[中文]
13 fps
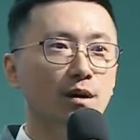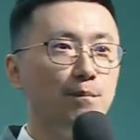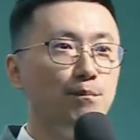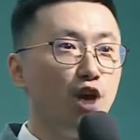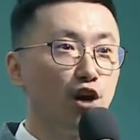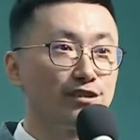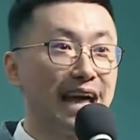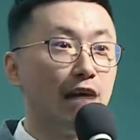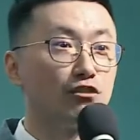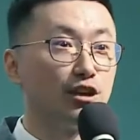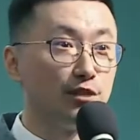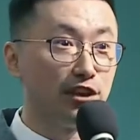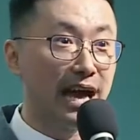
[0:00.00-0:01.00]
block 到，对
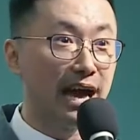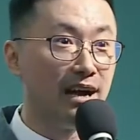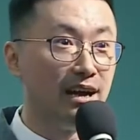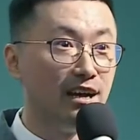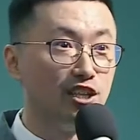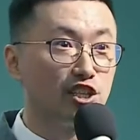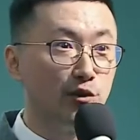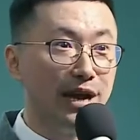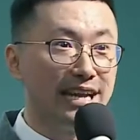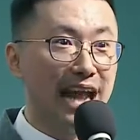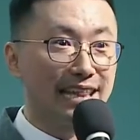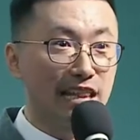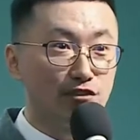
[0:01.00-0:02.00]
不对啊？就会
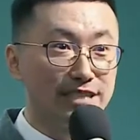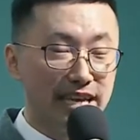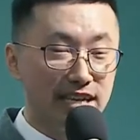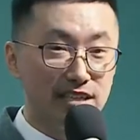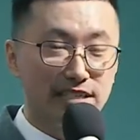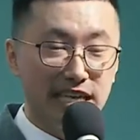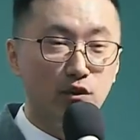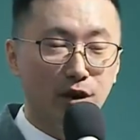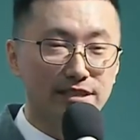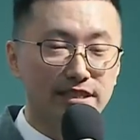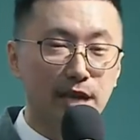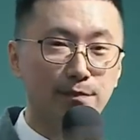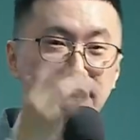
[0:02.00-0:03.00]
拿到这一个星光
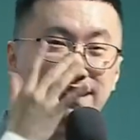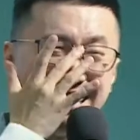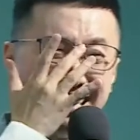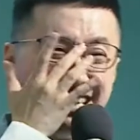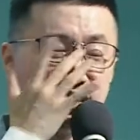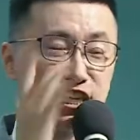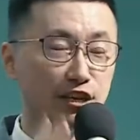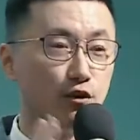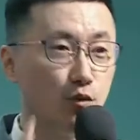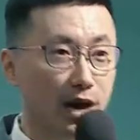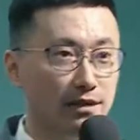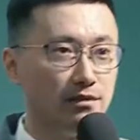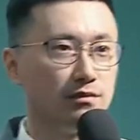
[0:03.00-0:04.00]
这边。请
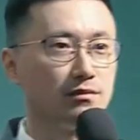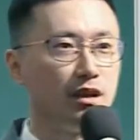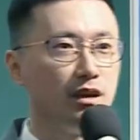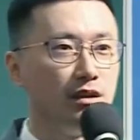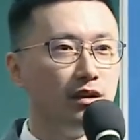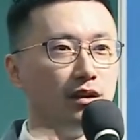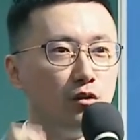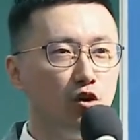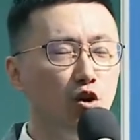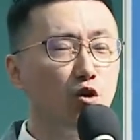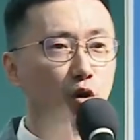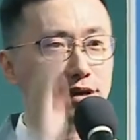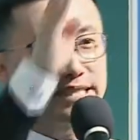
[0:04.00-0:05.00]
问，如
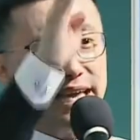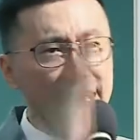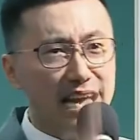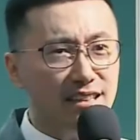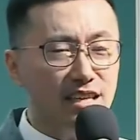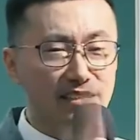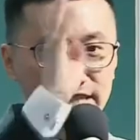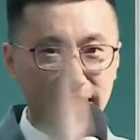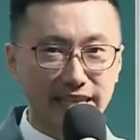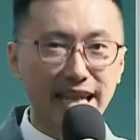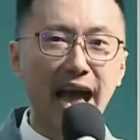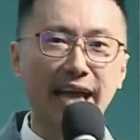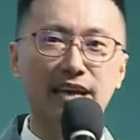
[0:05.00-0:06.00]
果这样的形
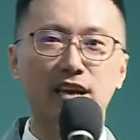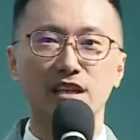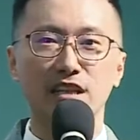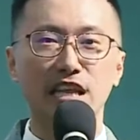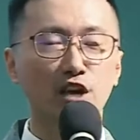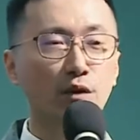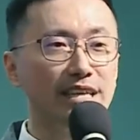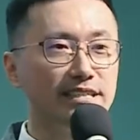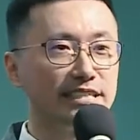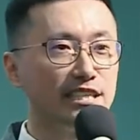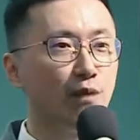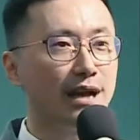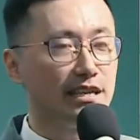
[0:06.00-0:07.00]
态，你会
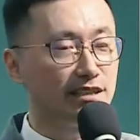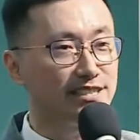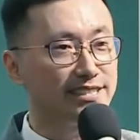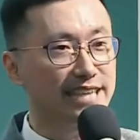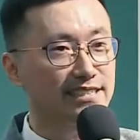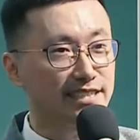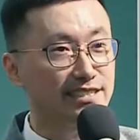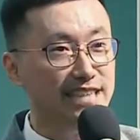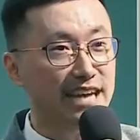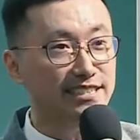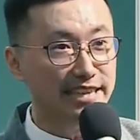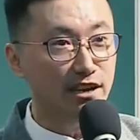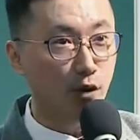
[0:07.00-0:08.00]
希望你的下线上
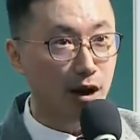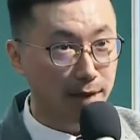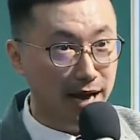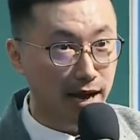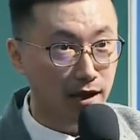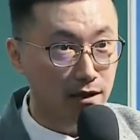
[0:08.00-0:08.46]
星光吗？